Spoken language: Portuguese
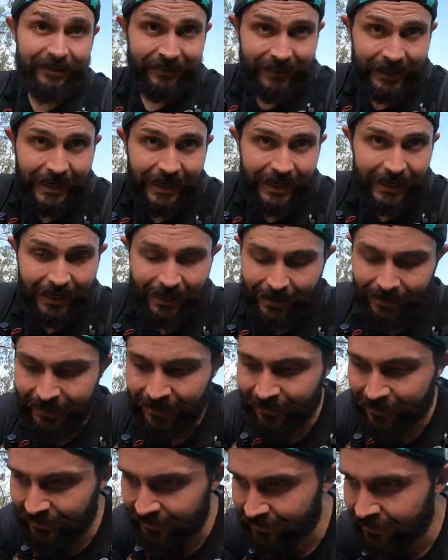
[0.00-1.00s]
trilha.
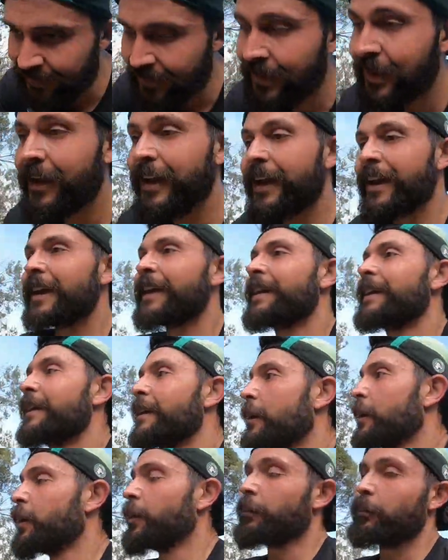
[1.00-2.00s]

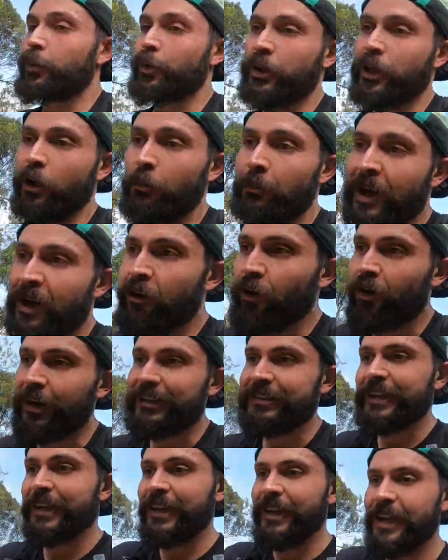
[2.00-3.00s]
Porque uma
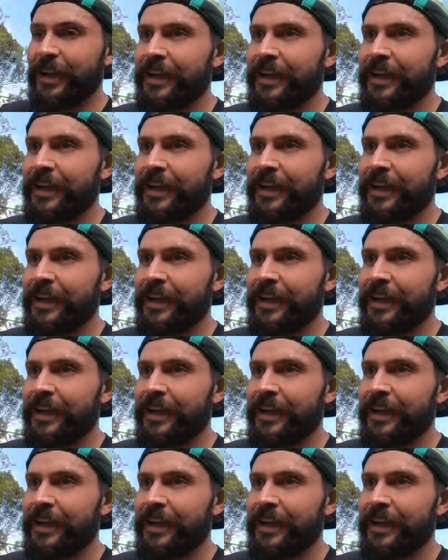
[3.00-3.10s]
coisa